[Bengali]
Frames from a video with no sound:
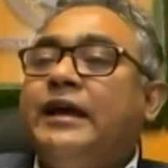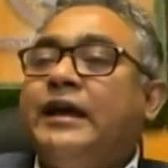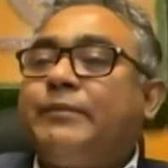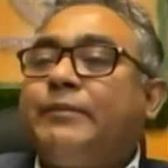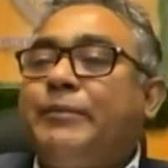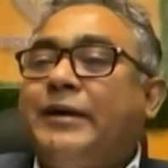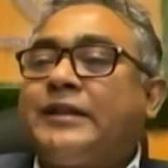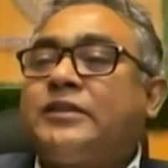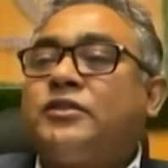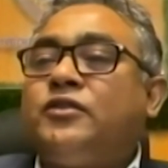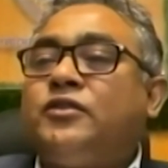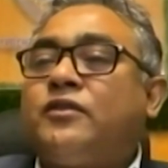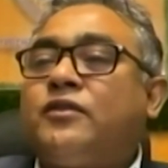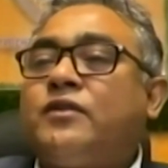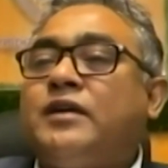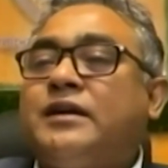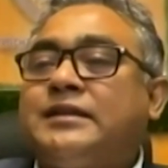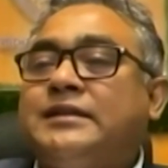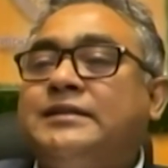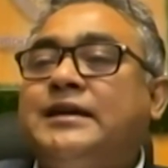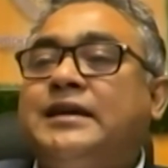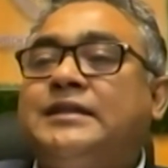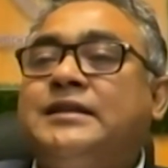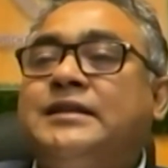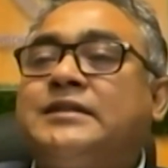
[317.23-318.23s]
পার্থক্য আছে
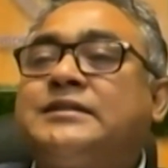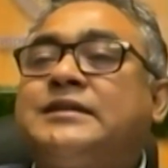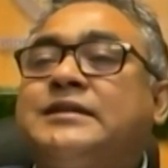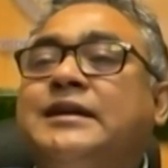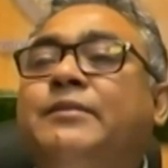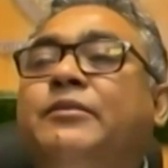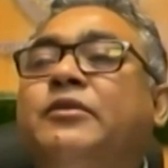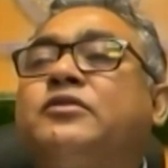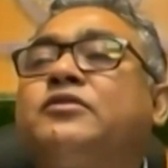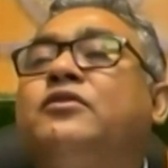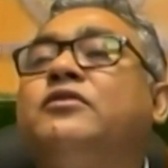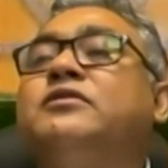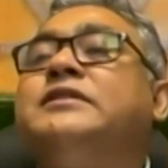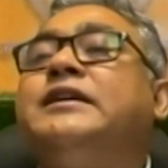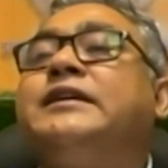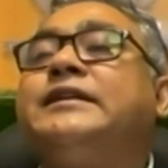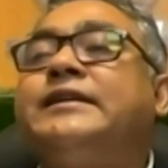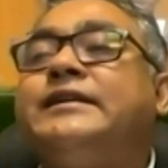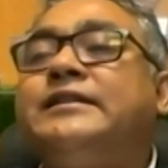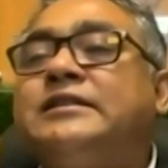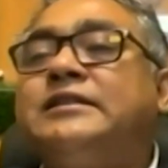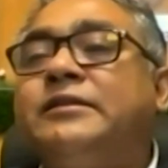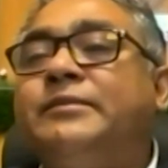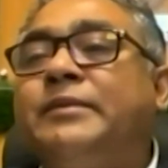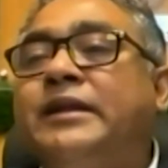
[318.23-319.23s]
যার যার সামর্থ্য অনুযায়ী
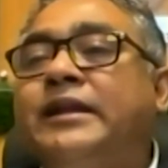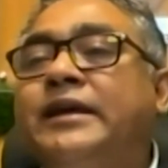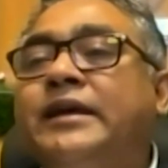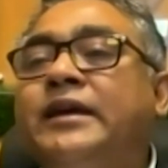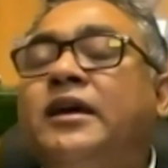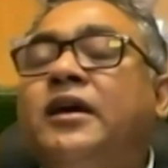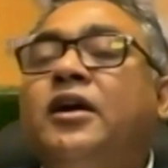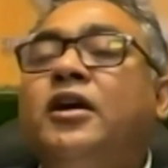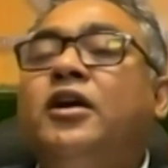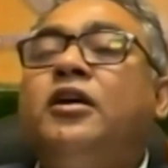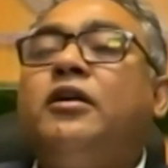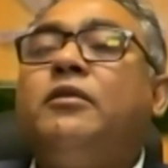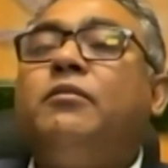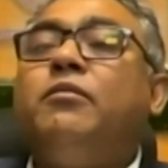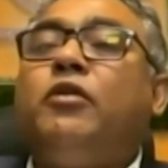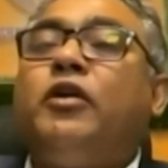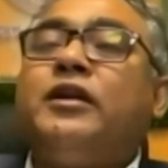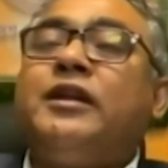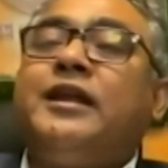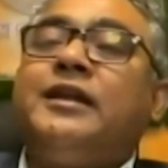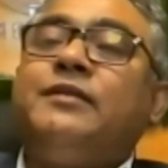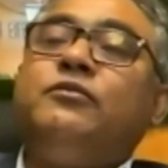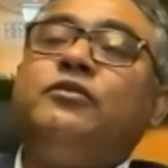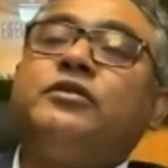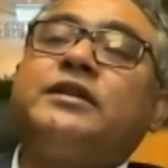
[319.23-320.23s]
কিনতে পারে
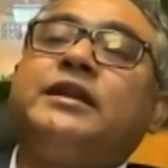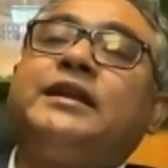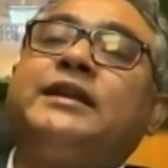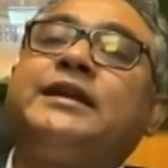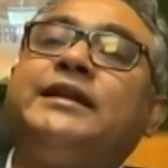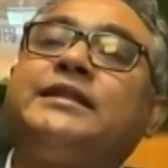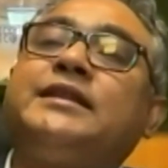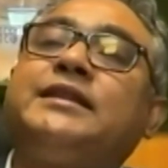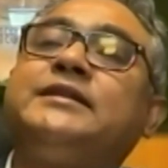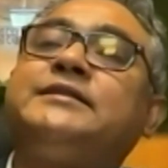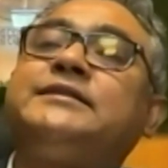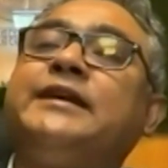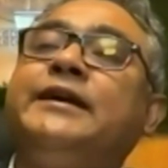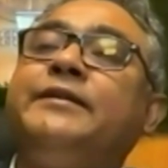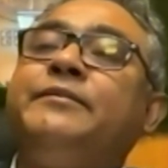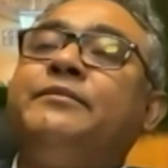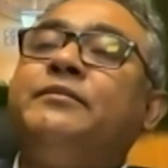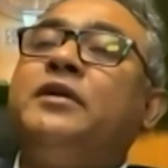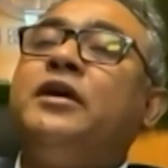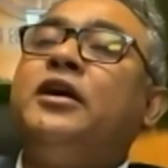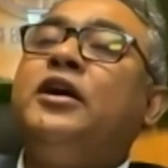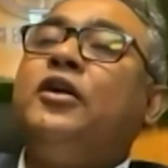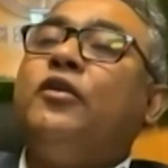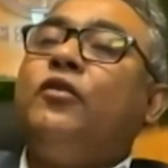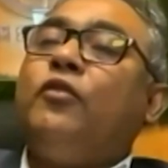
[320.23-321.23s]
ব্রয়লার মুরগির ক্ষেত্রে সেম
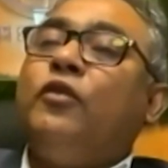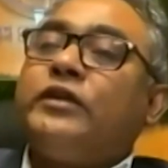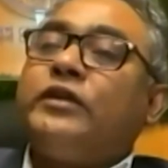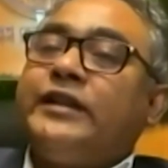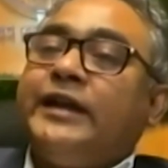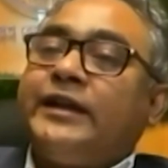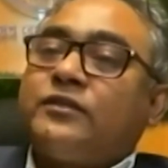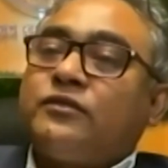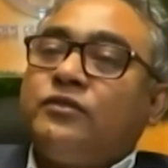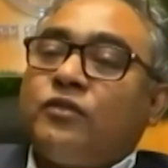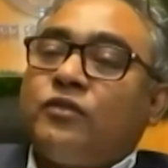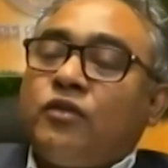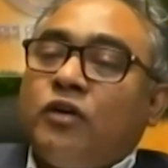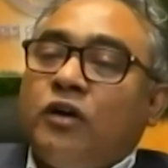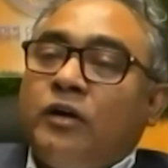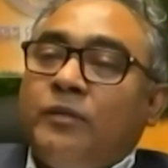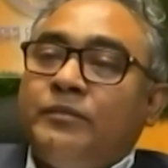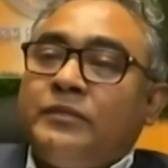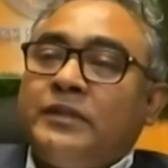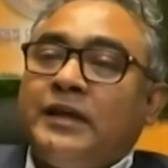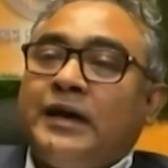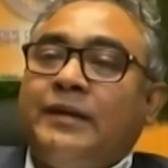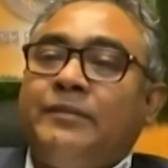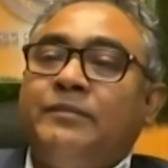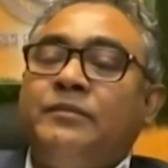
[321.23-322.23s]
ওইটা একটু কম
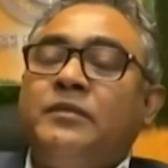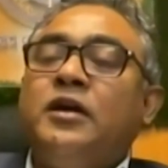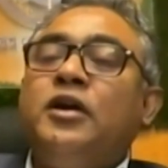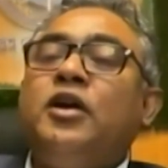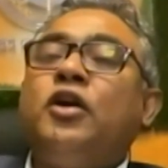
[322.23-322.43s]
দাম